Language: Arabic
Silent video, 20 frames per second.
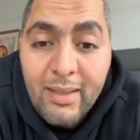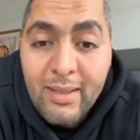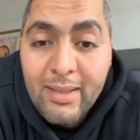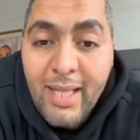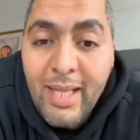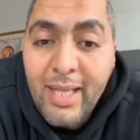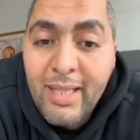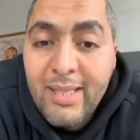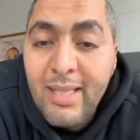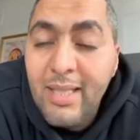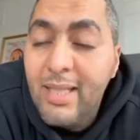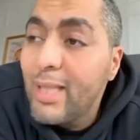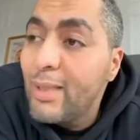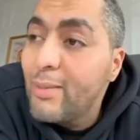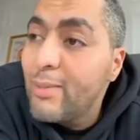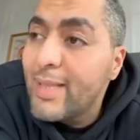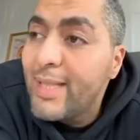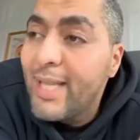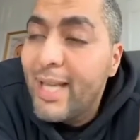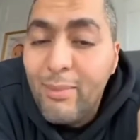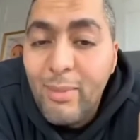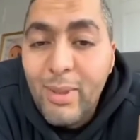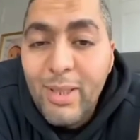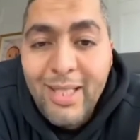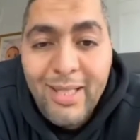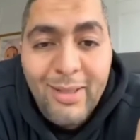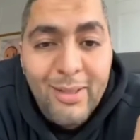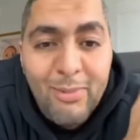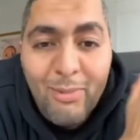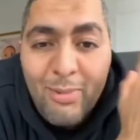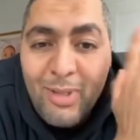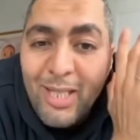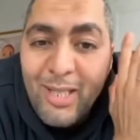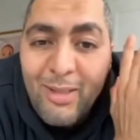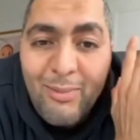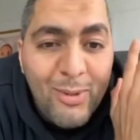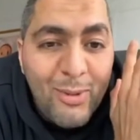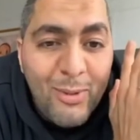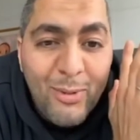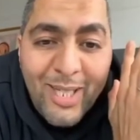داكشي كنلبس دائما كيعجبني
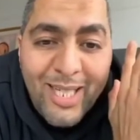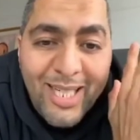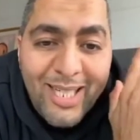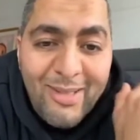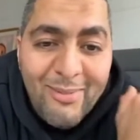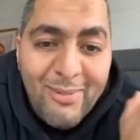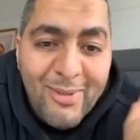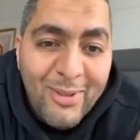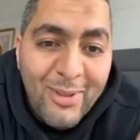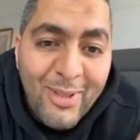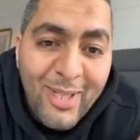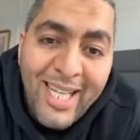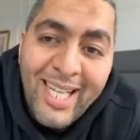نلبسو وكنلبسو